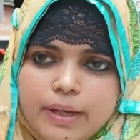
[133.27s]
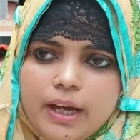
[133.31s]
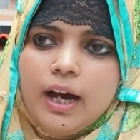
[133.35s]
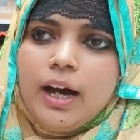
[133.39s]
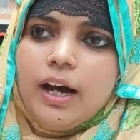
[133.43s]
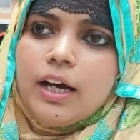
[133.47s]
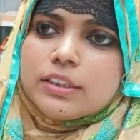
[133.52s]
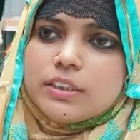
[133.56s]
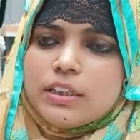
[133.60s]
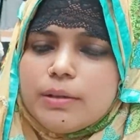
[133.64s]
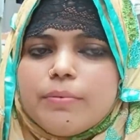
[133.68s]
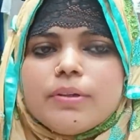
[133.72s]

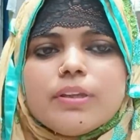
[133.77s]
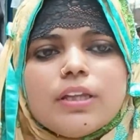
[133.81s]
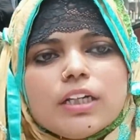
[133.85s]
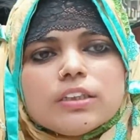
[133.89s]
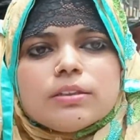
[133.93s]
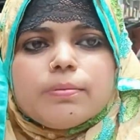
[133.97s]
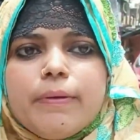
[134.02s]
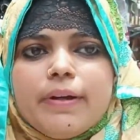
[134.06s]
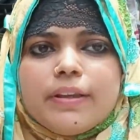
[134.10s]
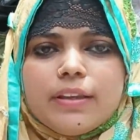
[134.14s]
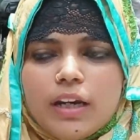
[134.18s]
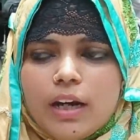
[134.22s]
यहाँ से भी दस
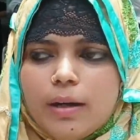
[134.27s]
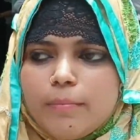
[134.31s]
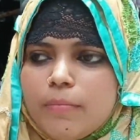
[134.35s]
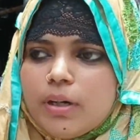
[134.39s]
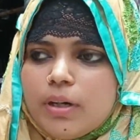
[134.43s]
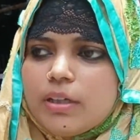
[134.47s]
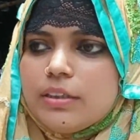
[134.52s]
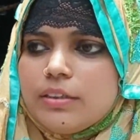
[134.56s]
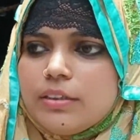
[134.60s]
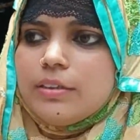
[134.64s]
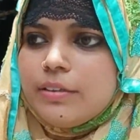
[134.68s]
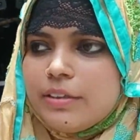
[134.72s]
पंद्रह
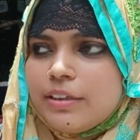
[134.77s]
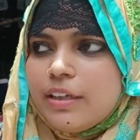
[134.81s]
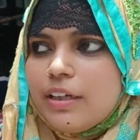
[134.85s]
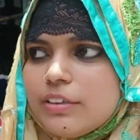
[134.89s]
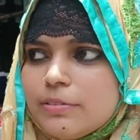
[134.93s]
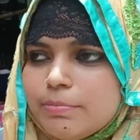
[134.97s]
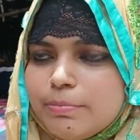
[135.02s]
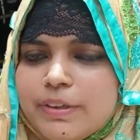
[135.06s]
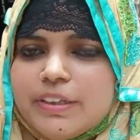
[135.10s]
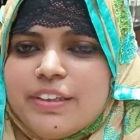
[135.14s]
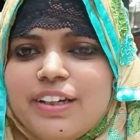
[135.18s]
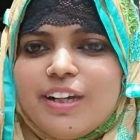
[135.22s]
मिनट
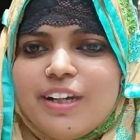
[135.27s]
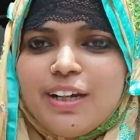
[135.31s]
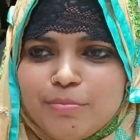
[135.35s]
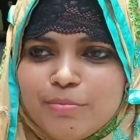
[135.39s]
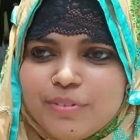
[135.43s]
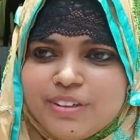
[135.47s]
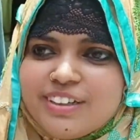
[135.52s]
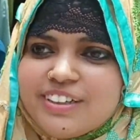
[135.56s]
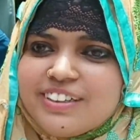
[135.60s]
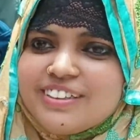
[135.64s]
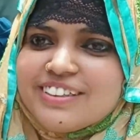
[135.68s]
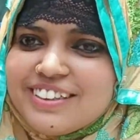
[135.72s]
दस पंद्रह
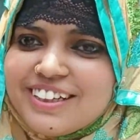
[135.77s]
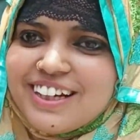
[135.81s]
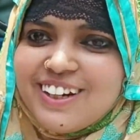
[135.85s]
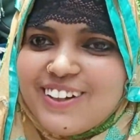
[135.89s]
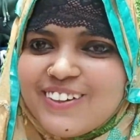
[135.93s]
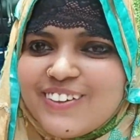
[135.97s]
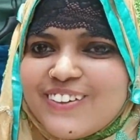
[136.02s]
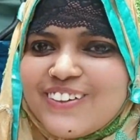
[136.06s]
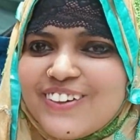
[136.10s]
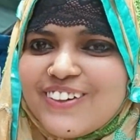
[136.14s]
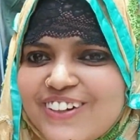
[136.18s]
मिनट चलो